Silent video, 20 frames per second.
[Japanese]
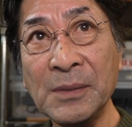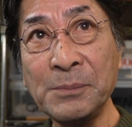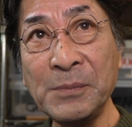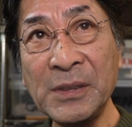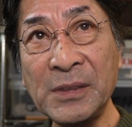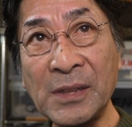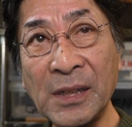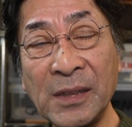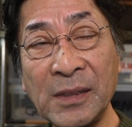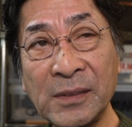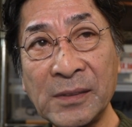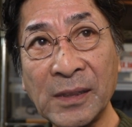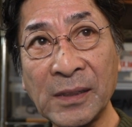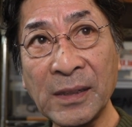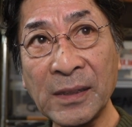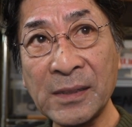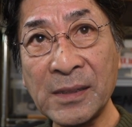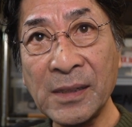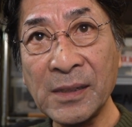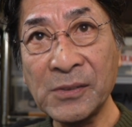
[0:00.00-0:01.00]
見ていた
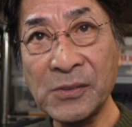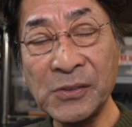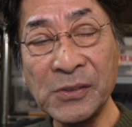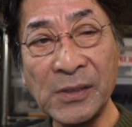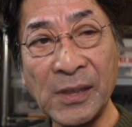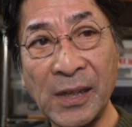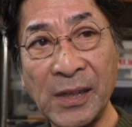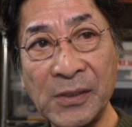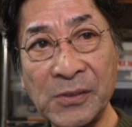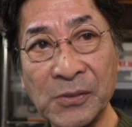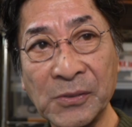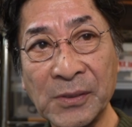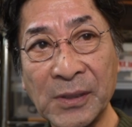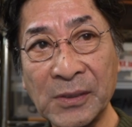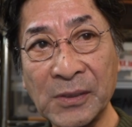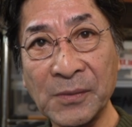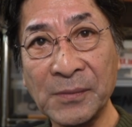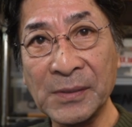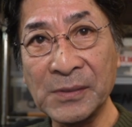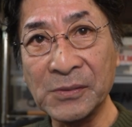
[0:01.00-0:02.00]
だきやすい映像に
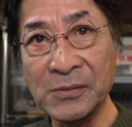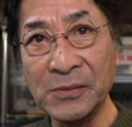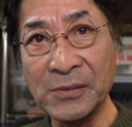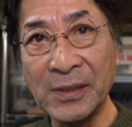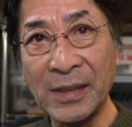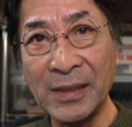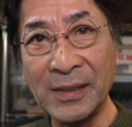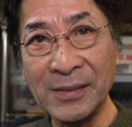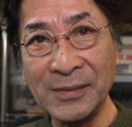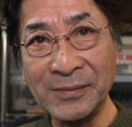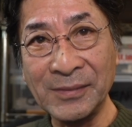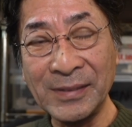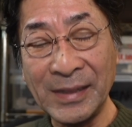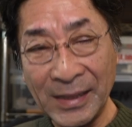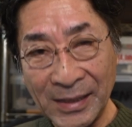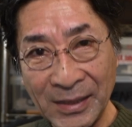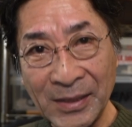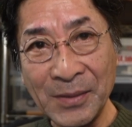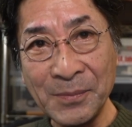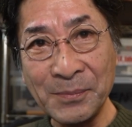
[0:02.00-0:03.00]
なってますので
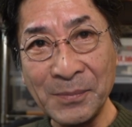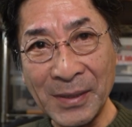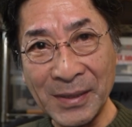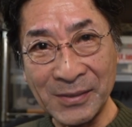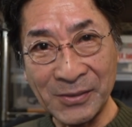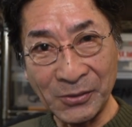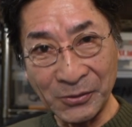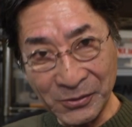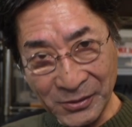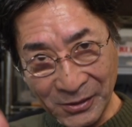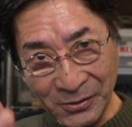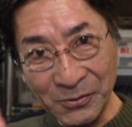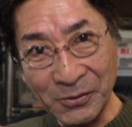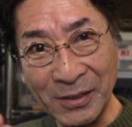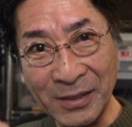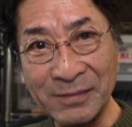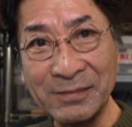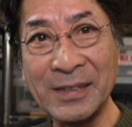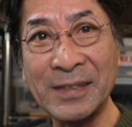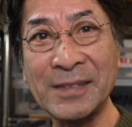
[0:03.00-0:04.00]
ね。まあ、そちらをご
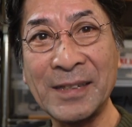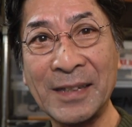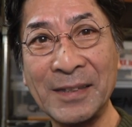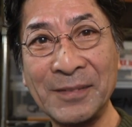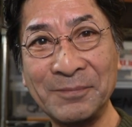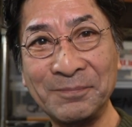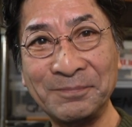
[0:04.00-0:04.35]
覧ください。